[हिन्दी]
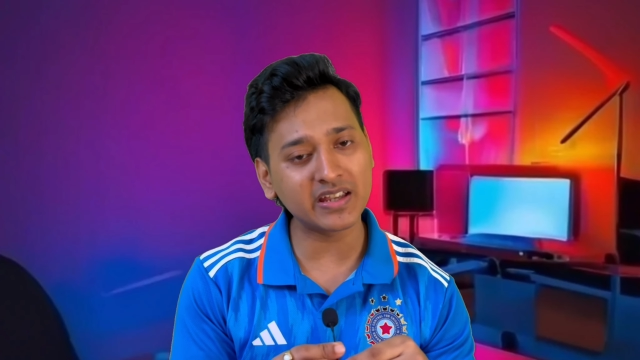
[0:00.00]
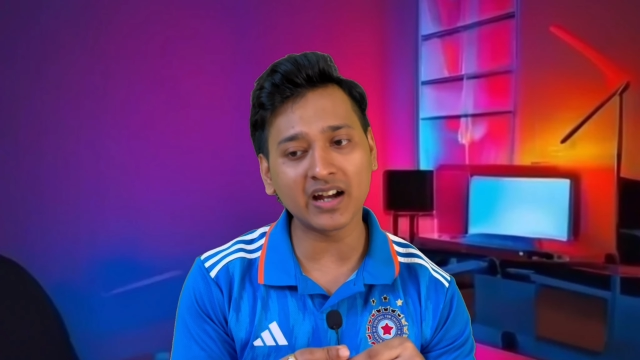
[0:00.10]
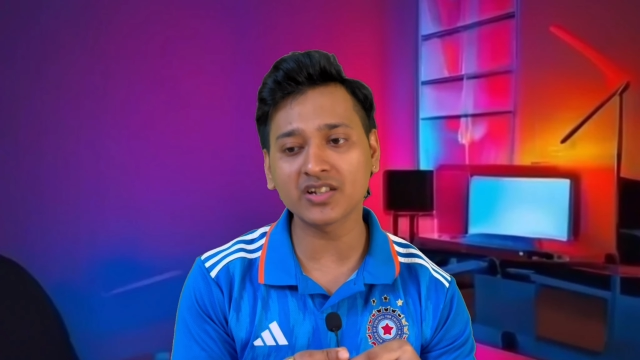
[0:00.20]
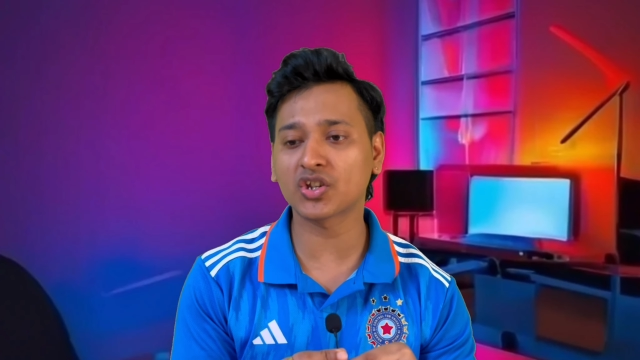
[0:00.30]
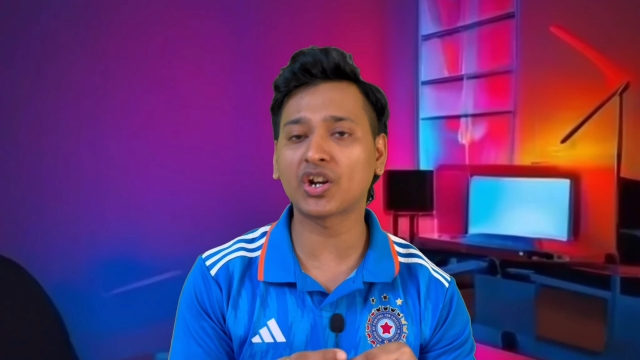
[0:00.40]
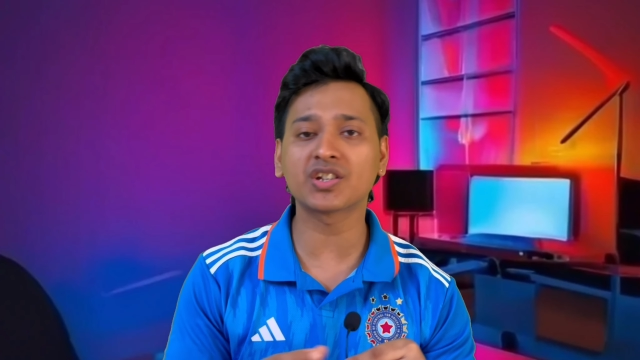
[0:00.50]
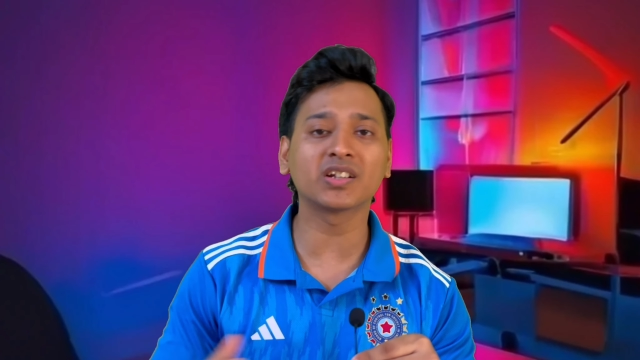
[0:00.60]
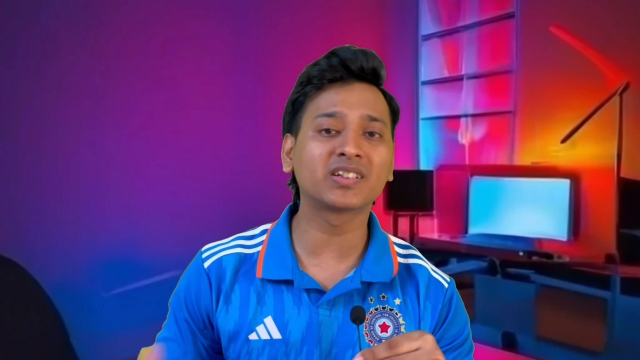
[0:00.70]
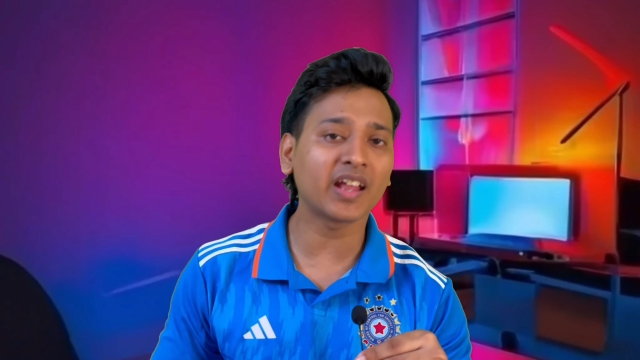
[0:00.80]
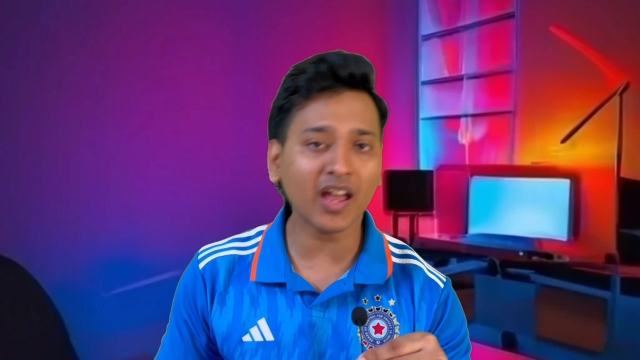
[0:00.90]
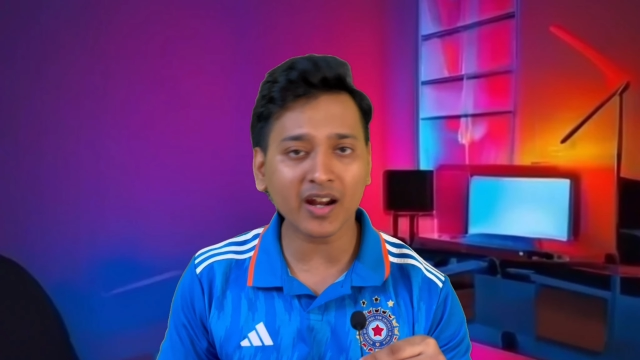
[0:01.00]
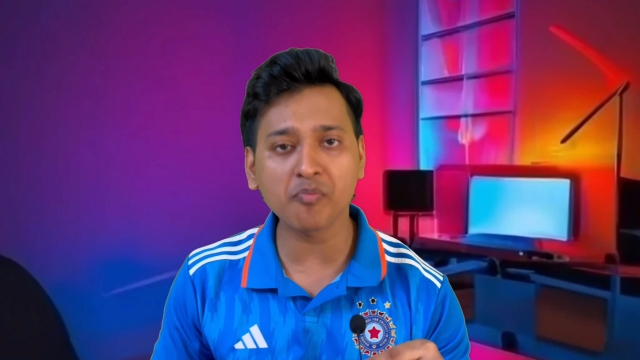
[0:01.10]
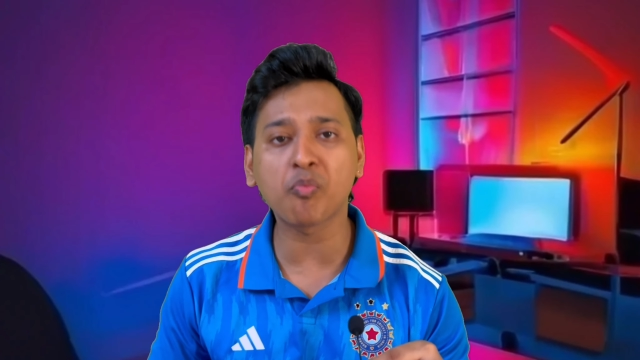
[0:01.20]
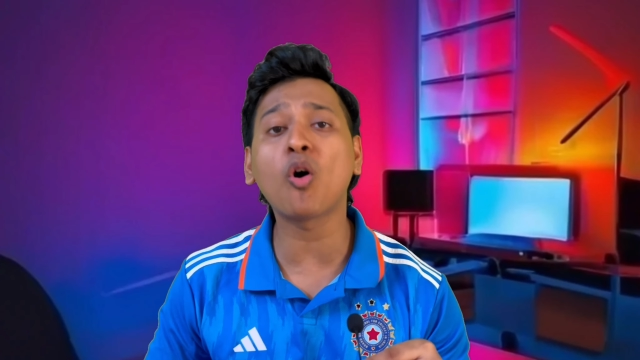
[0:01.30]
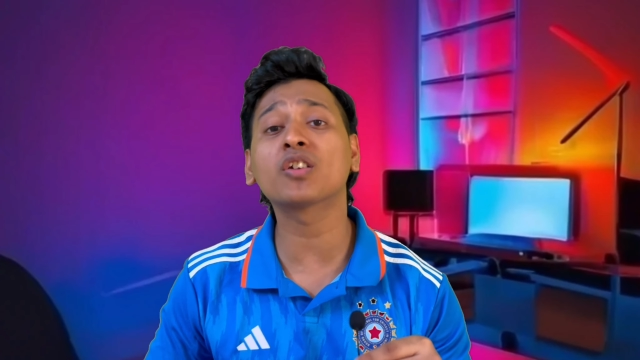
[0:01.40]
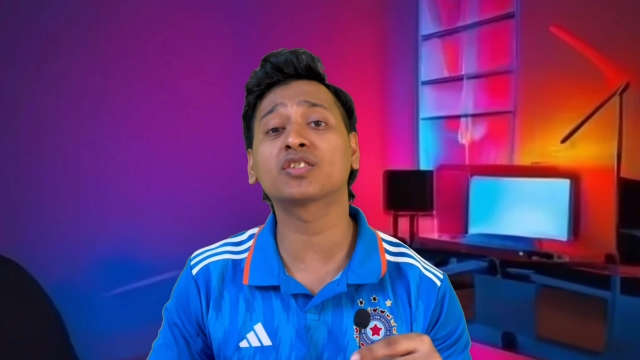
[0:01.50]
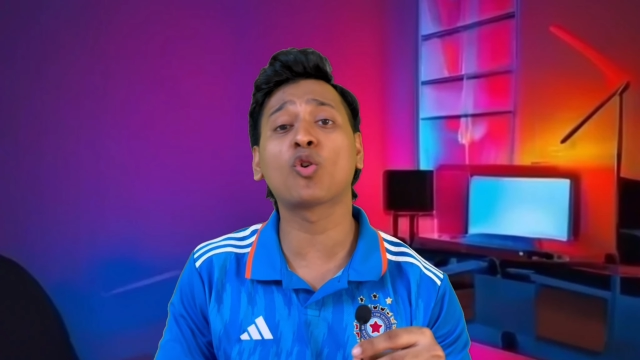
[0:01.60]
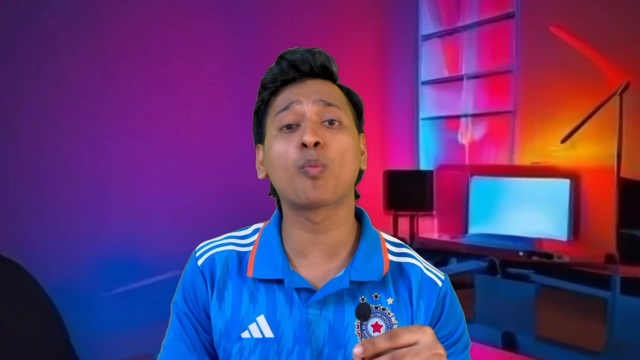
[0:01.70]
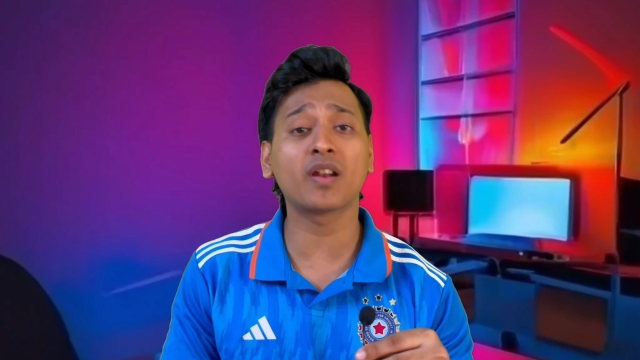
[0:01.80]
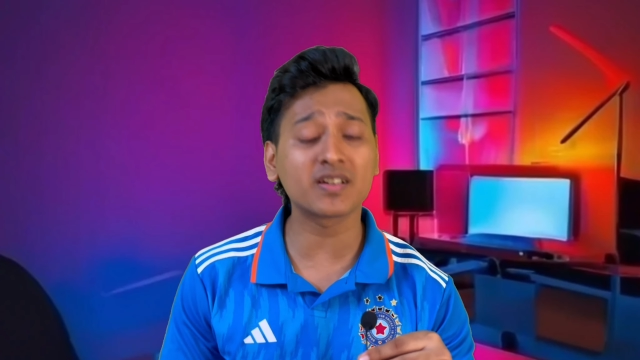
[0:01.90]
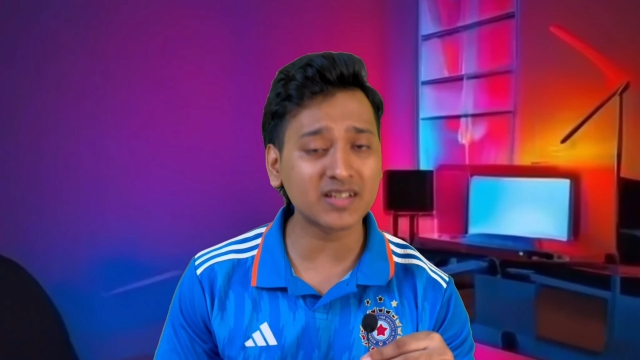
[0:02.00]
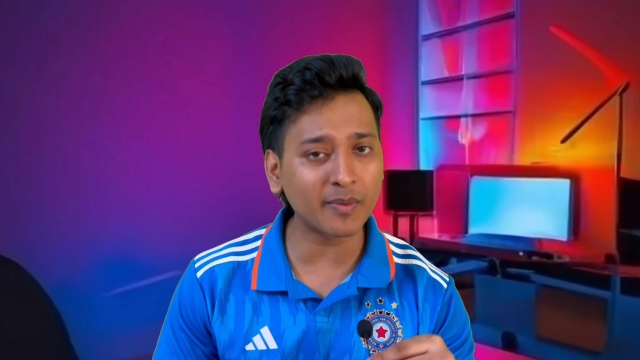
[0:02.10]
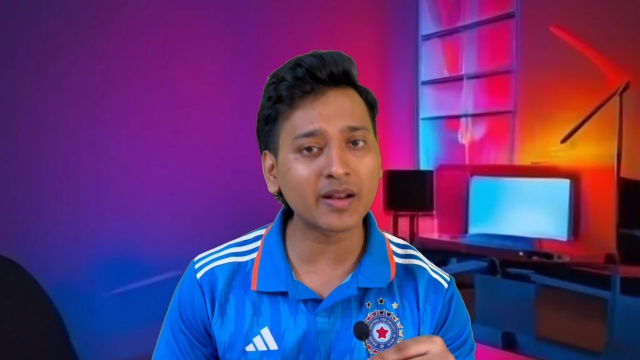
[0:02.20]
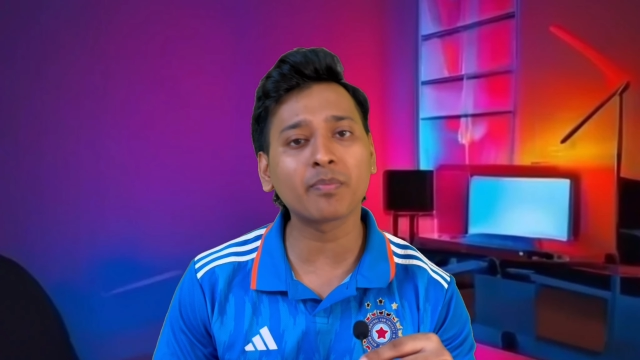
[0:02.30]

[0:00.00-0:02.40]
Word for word: यंग जनरेशन तैयार है बहुत सारे ओपनर्स है हमारे